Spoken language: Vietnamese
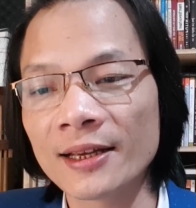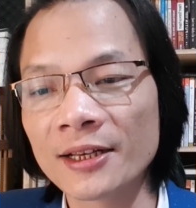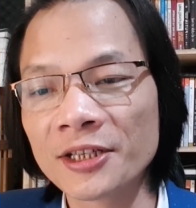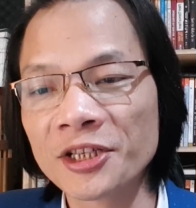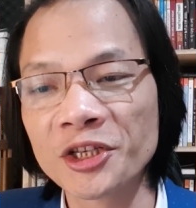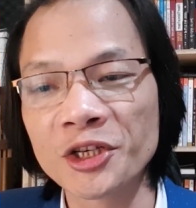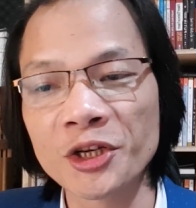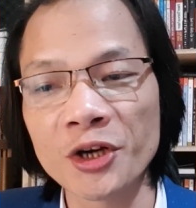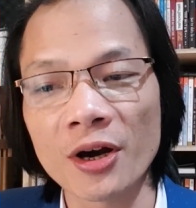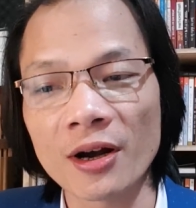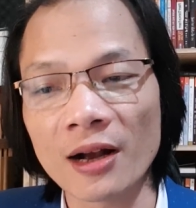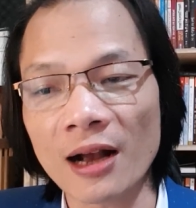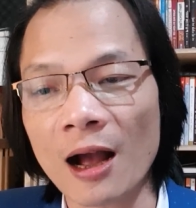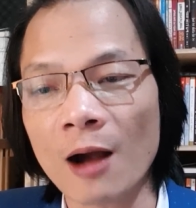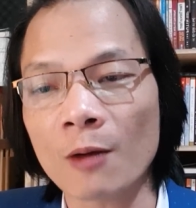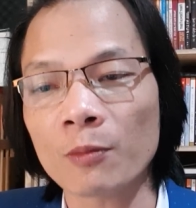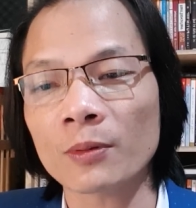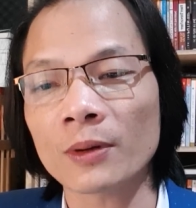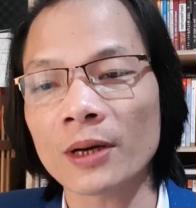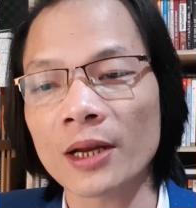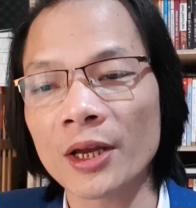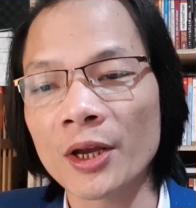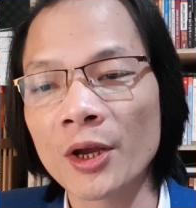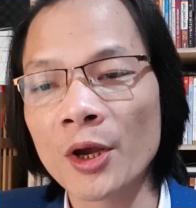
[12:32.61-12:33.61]
trường
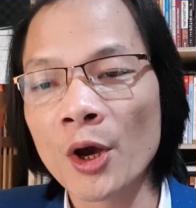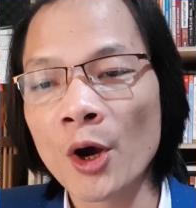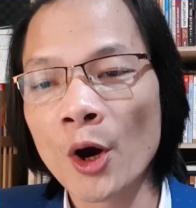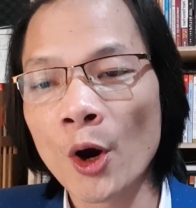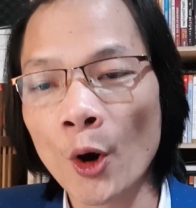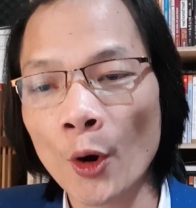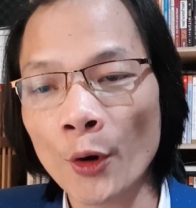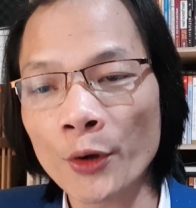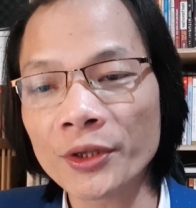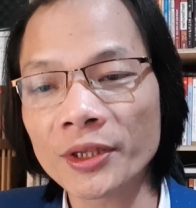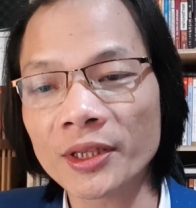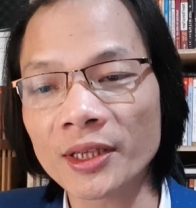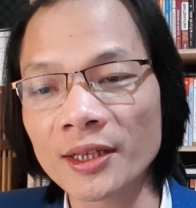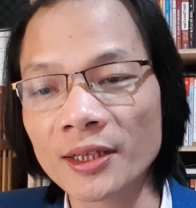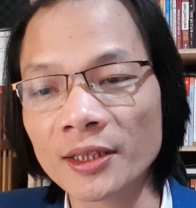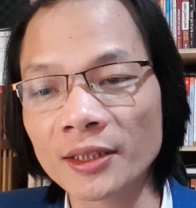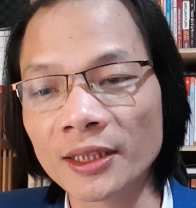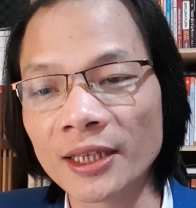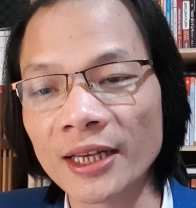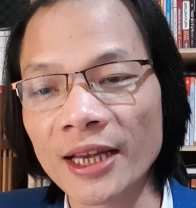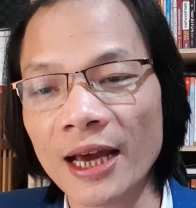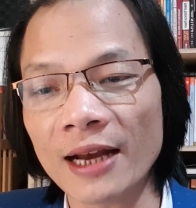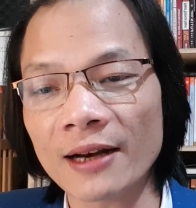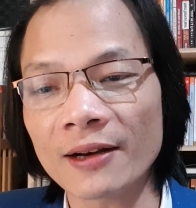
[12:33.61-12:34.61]
học này, hội từ
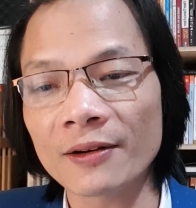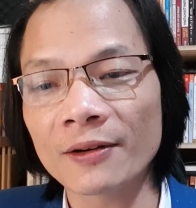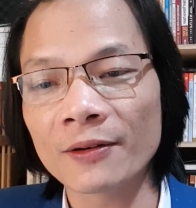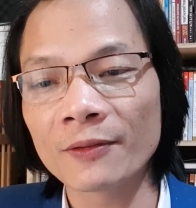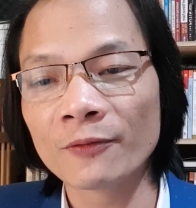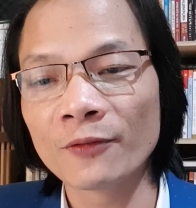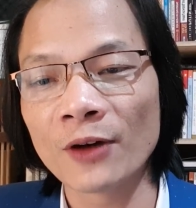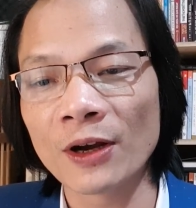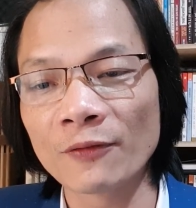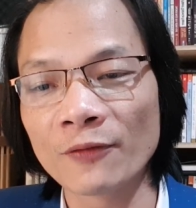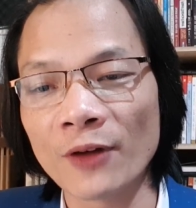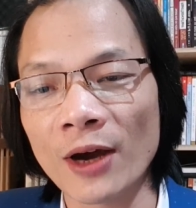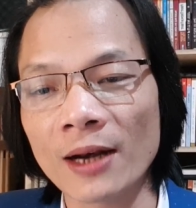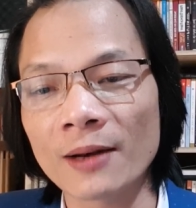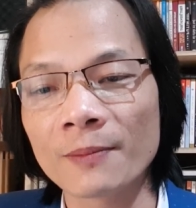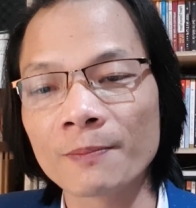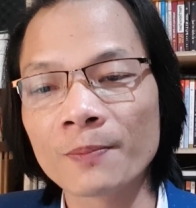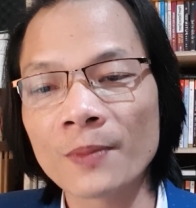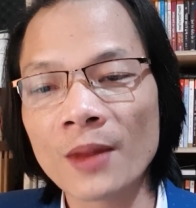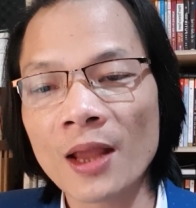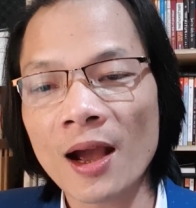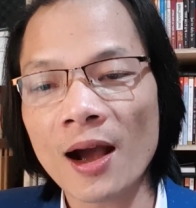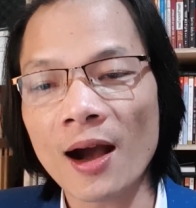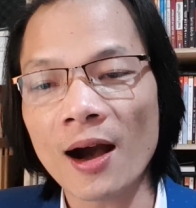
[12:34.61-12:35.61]
thiện vân vân
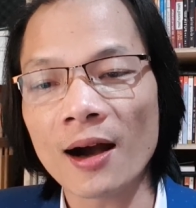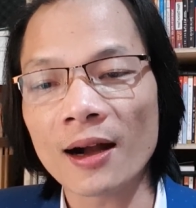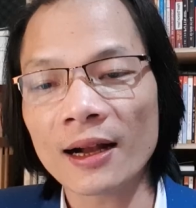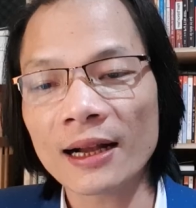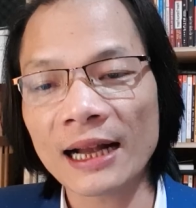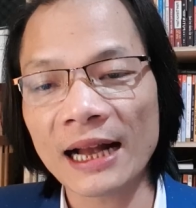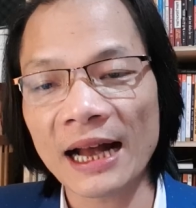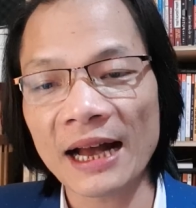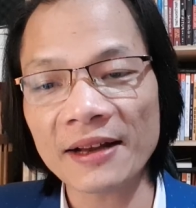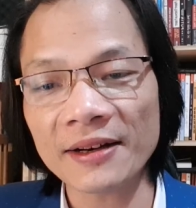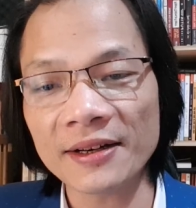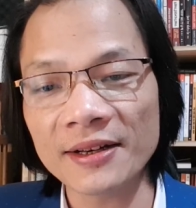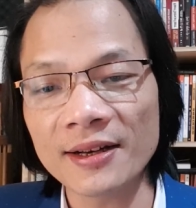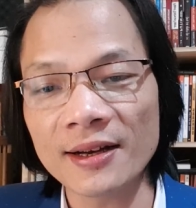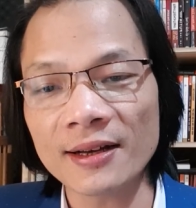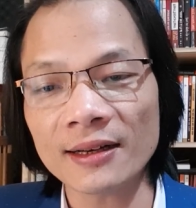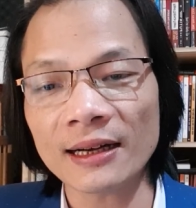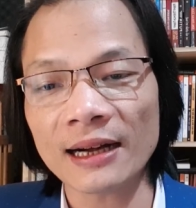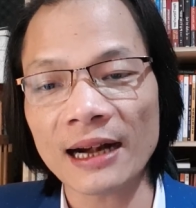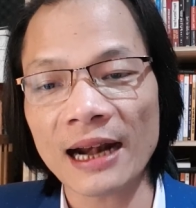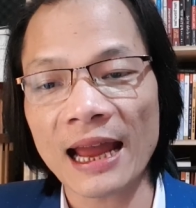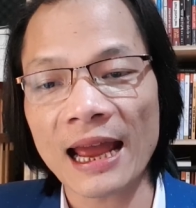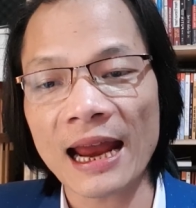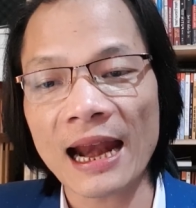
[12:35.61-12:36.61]
ở các
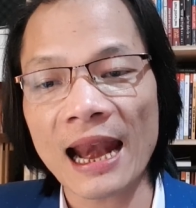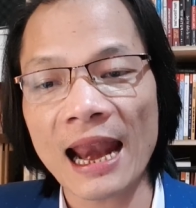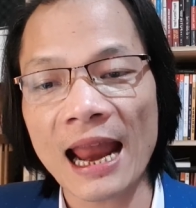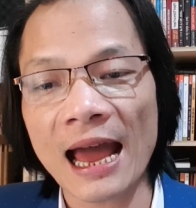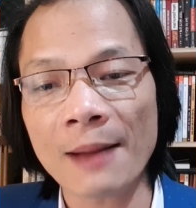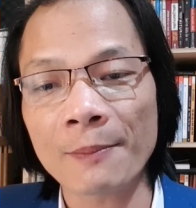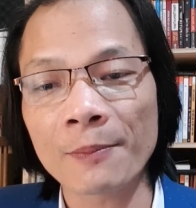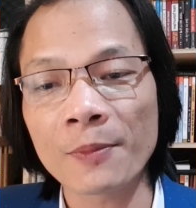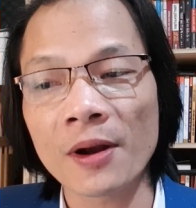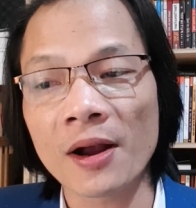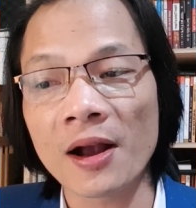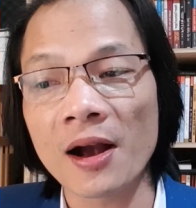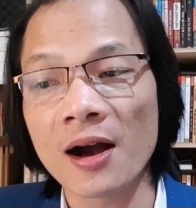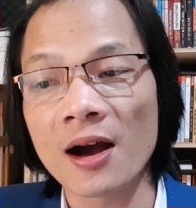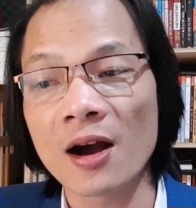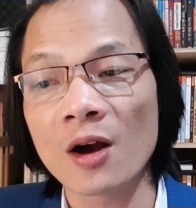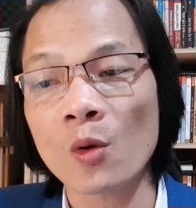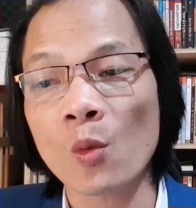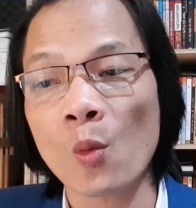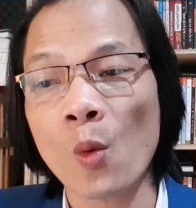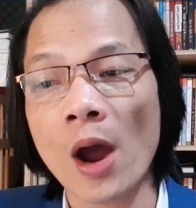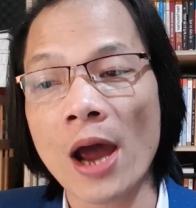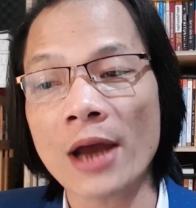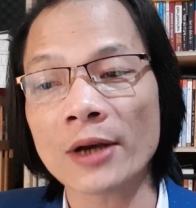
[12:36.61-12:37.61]
nước để làm cơ
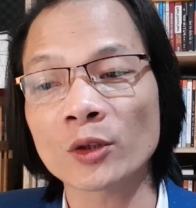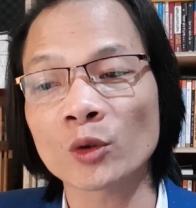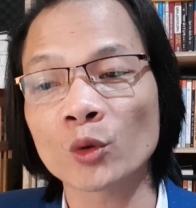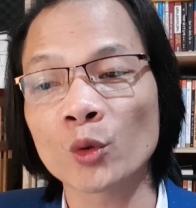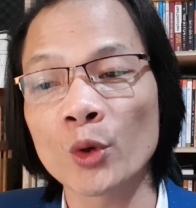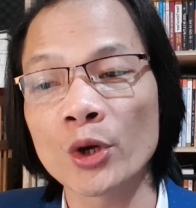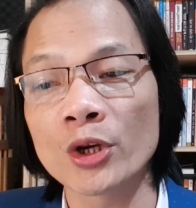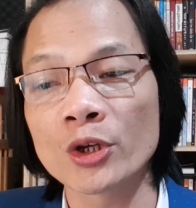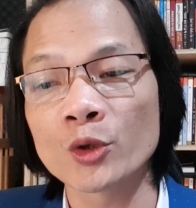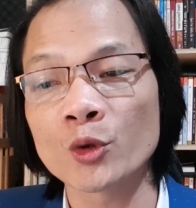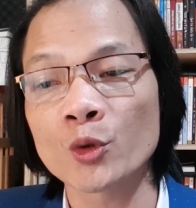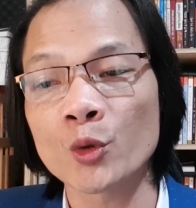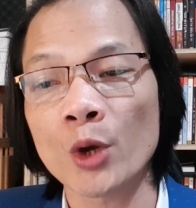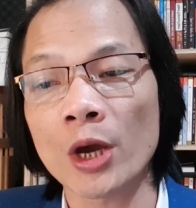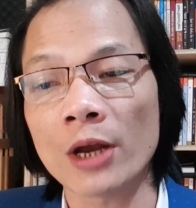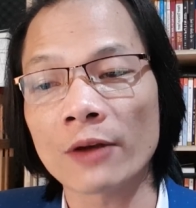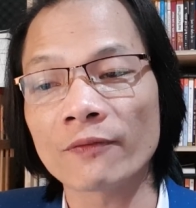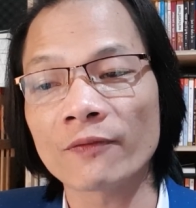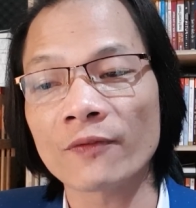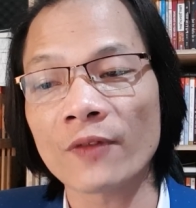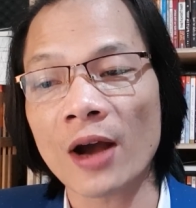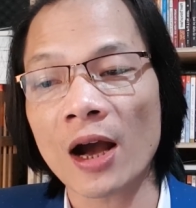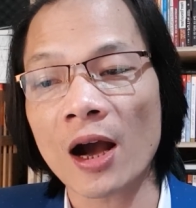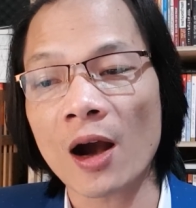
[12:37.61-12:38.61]
quan tuyên
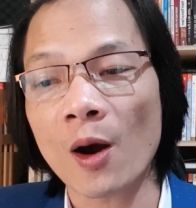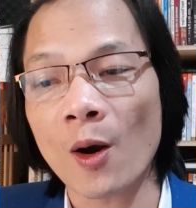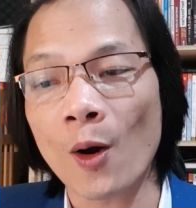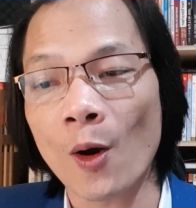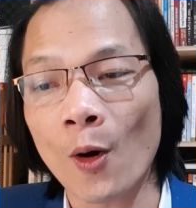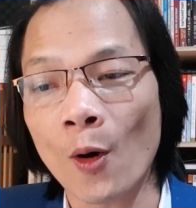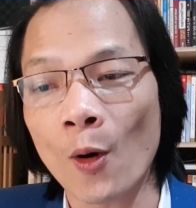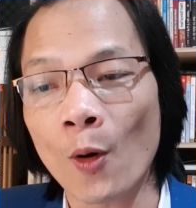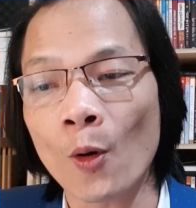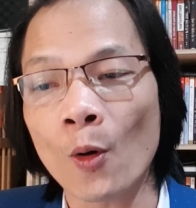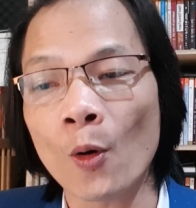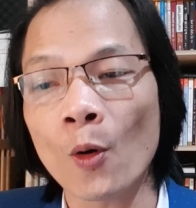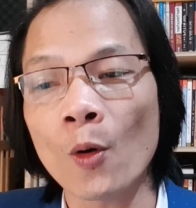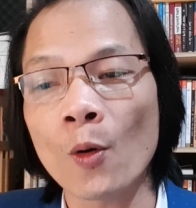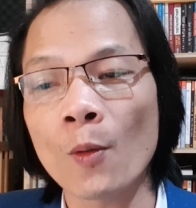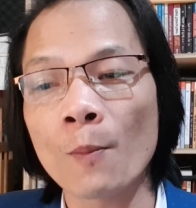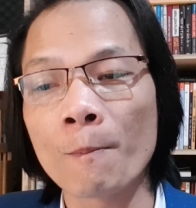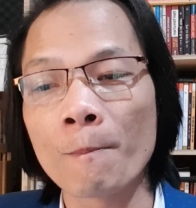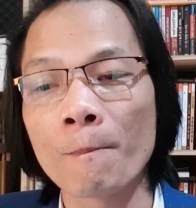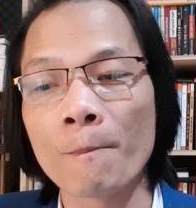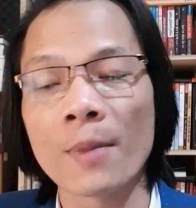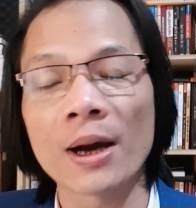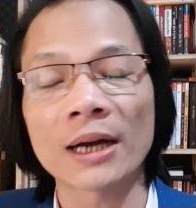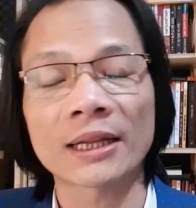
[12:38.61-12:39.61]
truyền và ổ
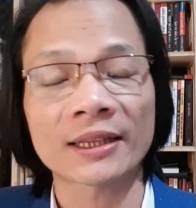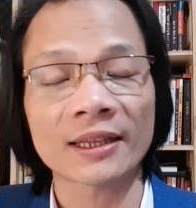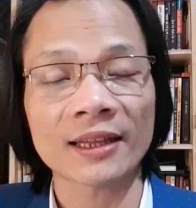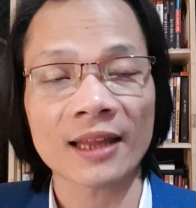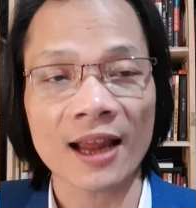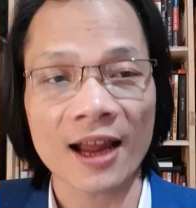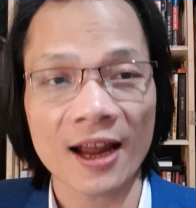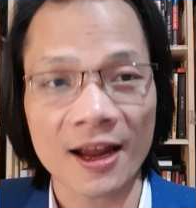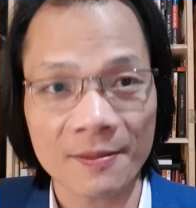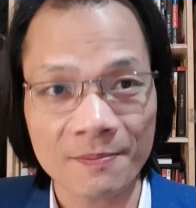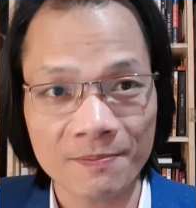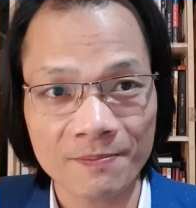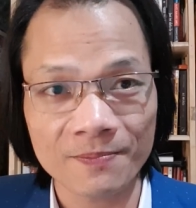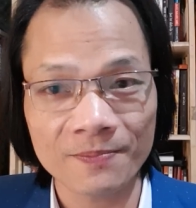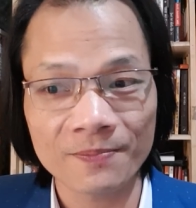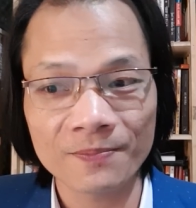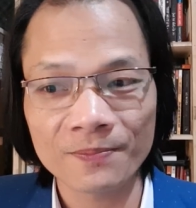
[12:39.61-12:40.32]
mật thám.